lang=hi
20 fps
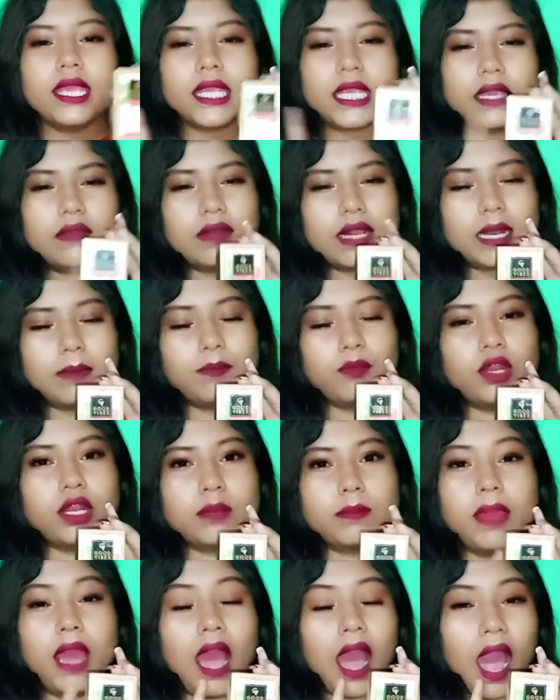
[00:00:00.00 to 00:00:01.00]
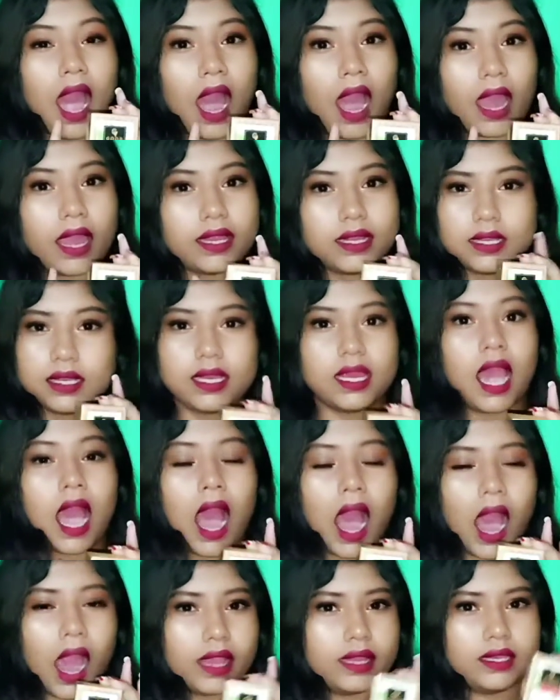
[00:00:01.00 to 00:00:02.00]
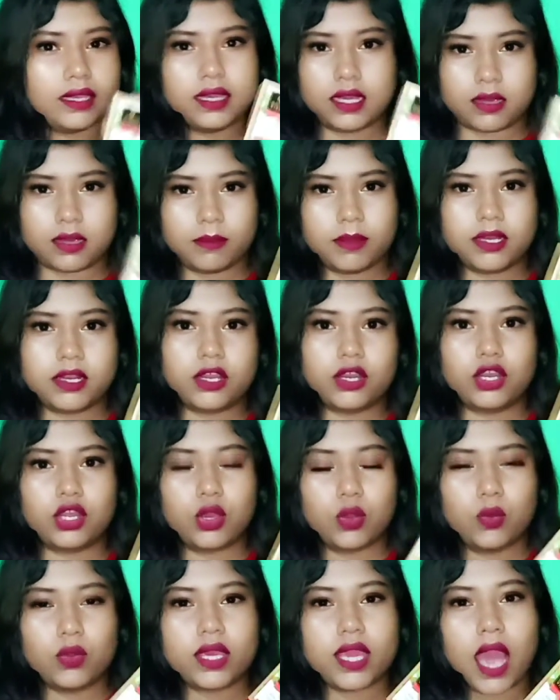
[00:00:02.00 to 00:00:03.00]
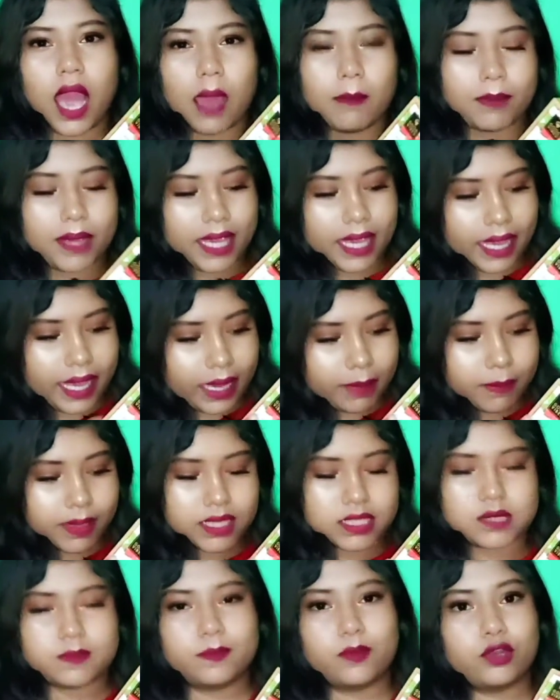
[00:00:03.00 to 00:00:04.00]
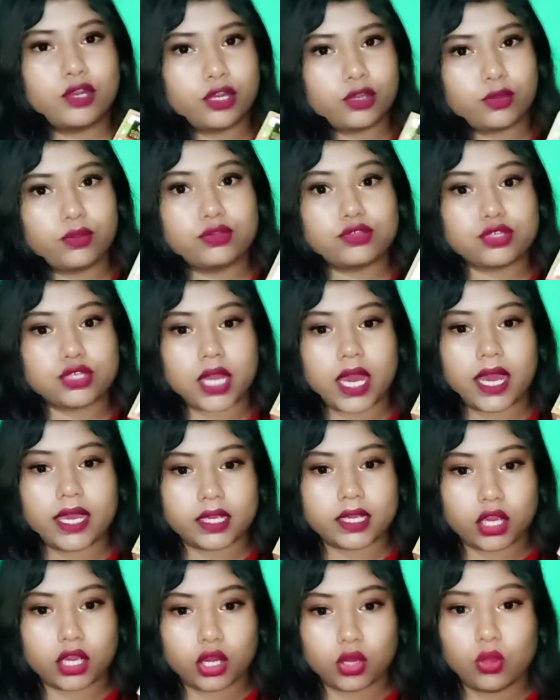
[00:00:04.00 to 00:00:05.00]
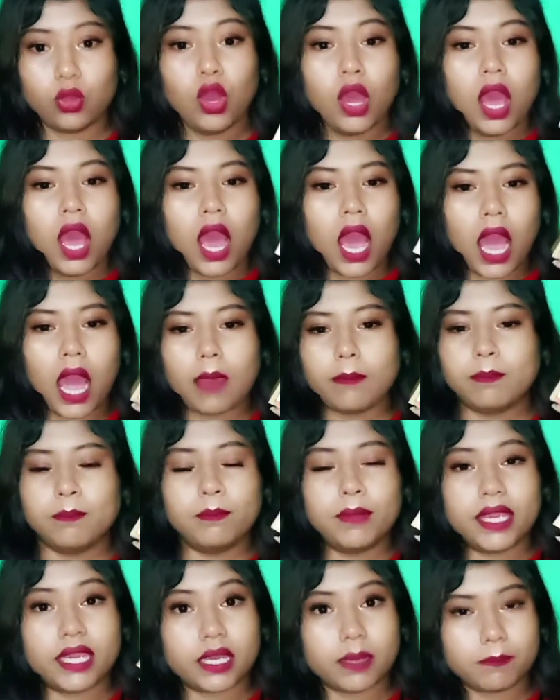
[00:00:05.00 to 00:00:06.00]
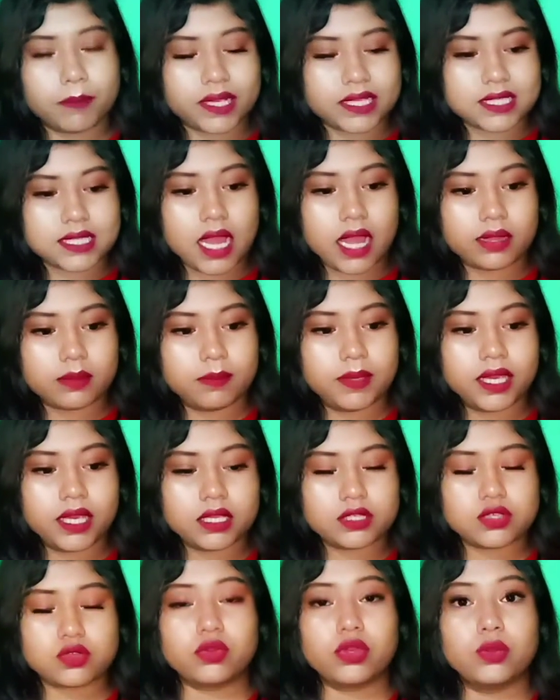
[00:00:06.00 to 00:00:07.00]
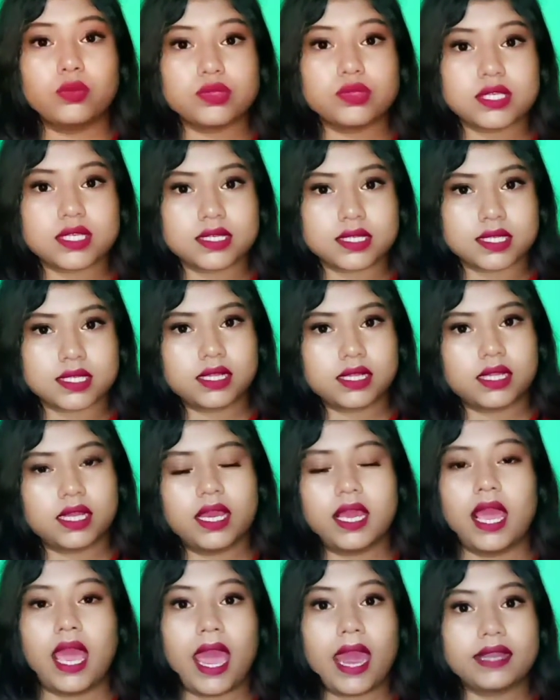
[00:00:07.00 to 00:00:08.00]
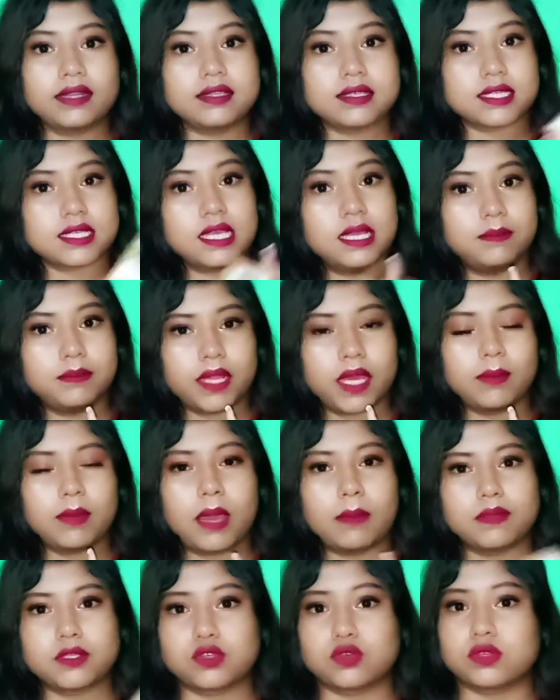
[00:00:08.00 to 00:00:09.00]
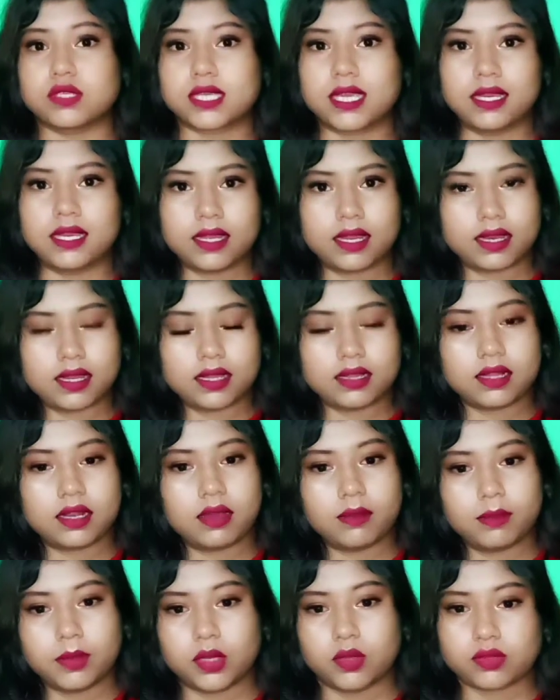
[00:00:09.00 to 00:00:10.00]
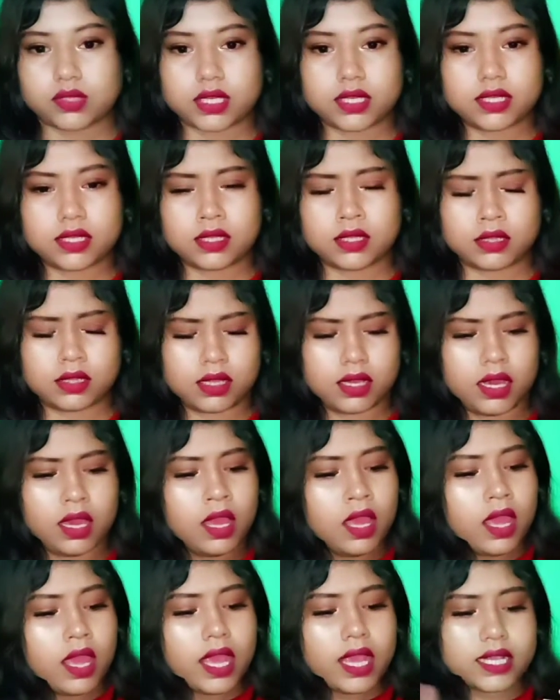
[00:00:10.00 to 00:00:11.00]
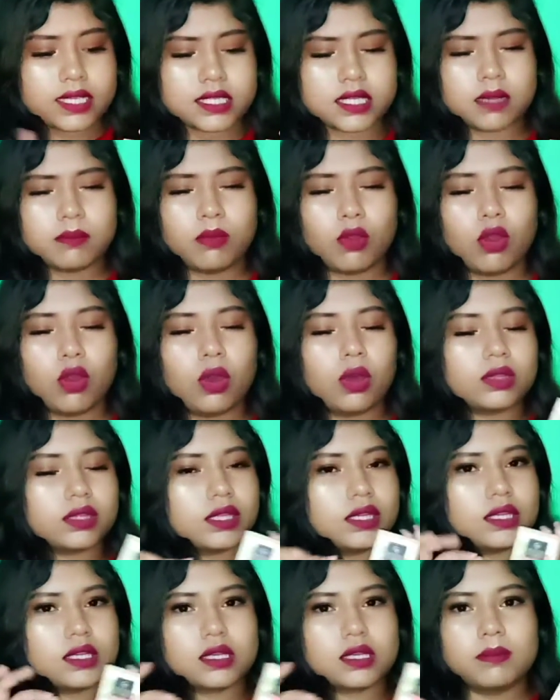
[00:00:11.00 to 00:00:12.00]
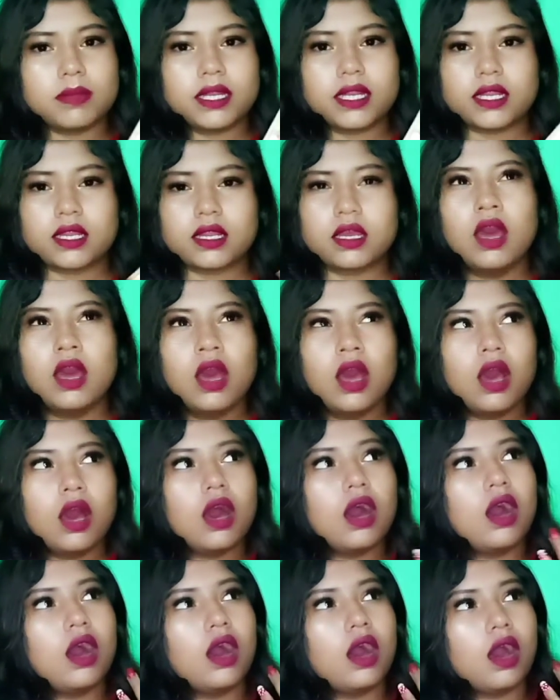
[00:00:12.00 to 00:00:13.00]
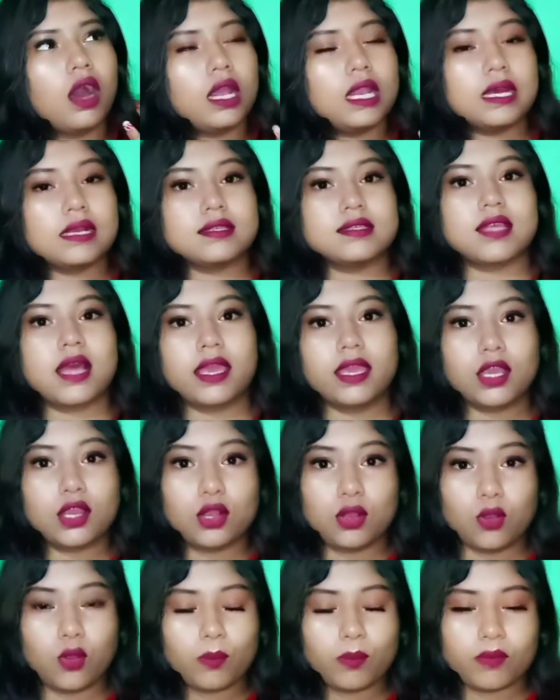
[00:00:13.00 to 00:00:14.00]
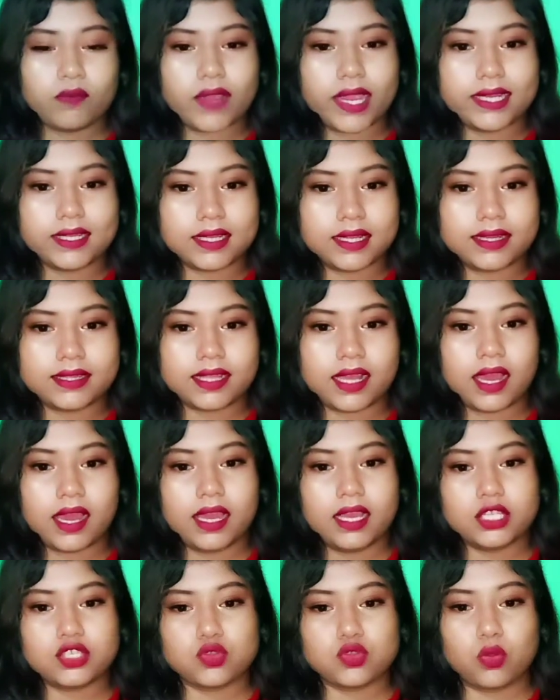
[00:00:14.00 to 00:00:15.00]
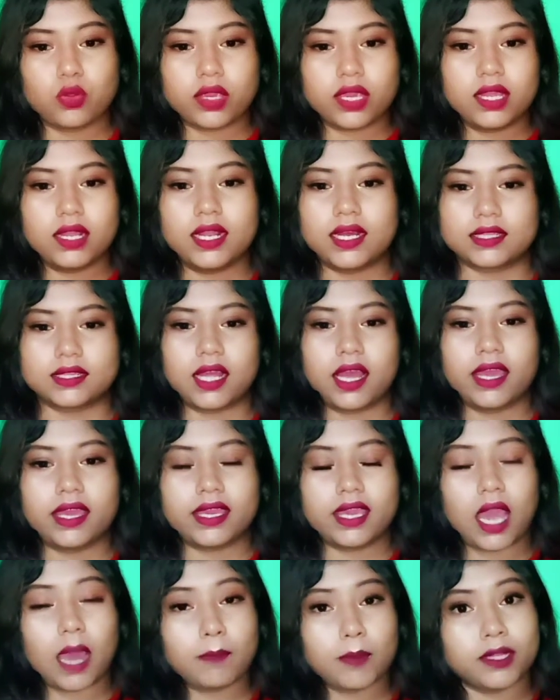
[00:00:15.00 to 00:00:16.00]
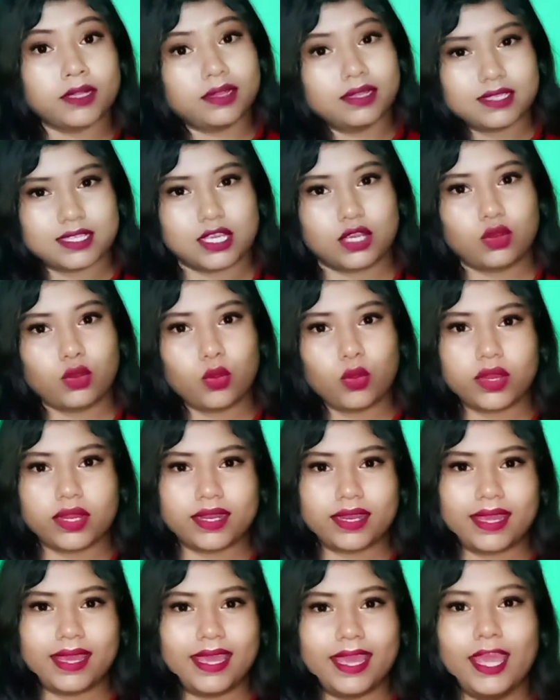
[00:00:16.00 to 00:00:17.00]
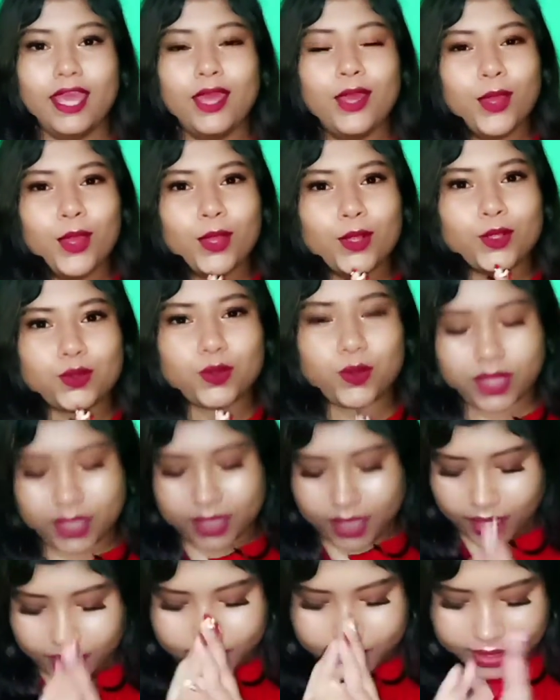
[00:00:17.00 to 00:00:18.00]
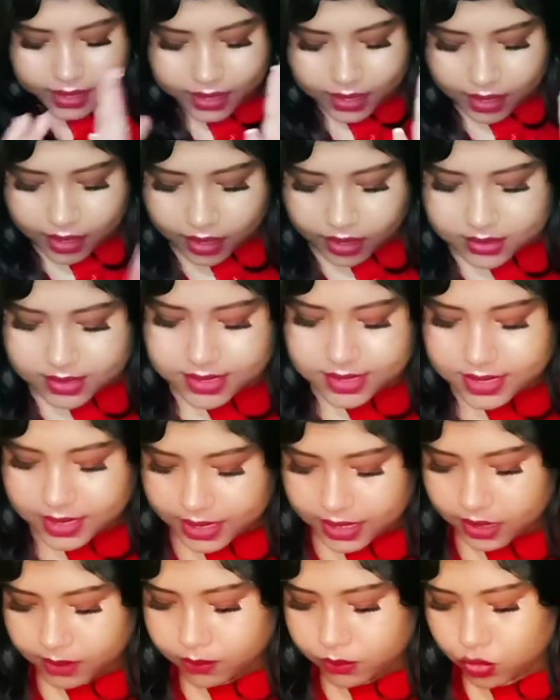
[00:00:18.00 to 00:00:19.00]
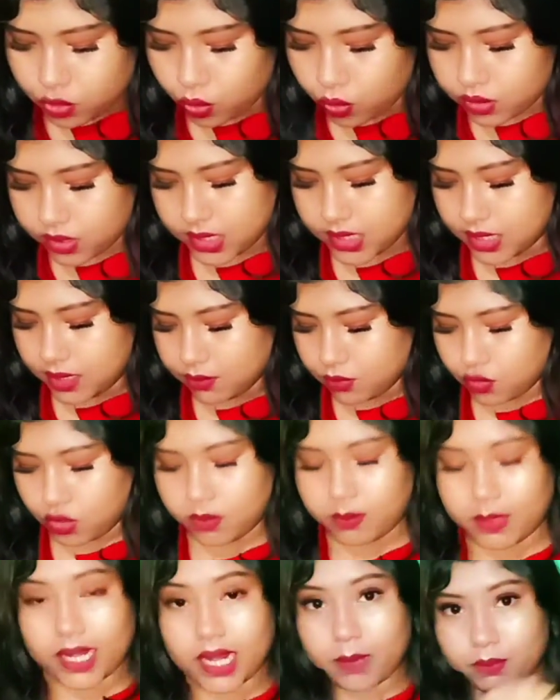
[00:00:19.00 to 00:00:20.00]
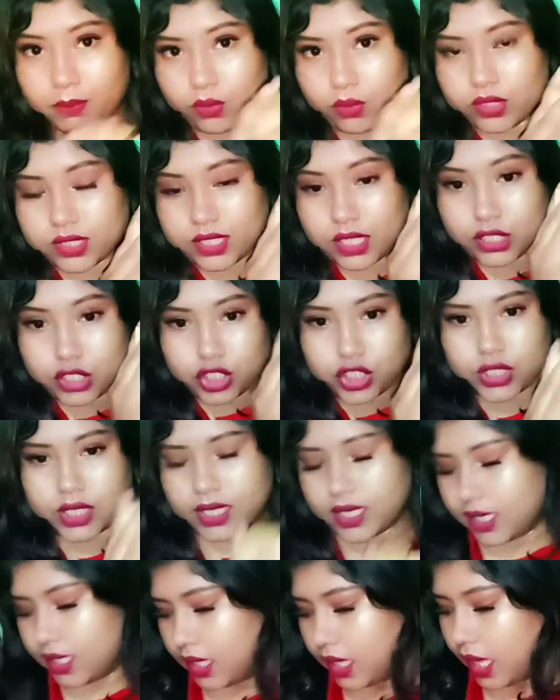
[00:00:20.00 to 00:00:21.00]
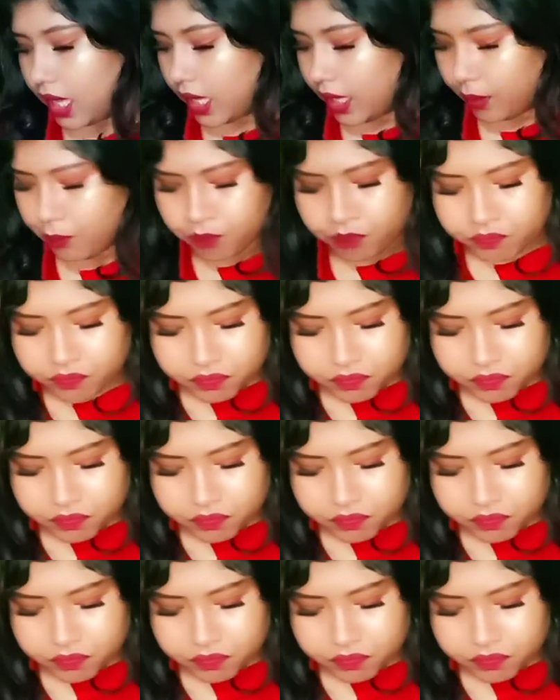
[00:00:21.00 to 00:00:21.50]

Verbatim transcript: ये वाला प्रोडक्ट मैं हाईली हाईली रिकमेंड कर रही हूँ कि आप एक बार इस प्रोडक्ट को ट्राई करो आप मेकअप के साथ भी इसको यूज़ कर सकते हैं एट द सेम टाइम आप इसको स्किन केयर के तरह भी यूज़ कर सकते हैं इससे बहुत ही लिटिल बिट एक आ, अलग सा ही ग्लो प्रोवाइड करता है जो कि लगता है कि आप अंदर से ग्लो कर रहे हैं तो या ये रहा सीरम दो सीरम जो कि मैंने आप लोगों के साथ शेयर कर दिया है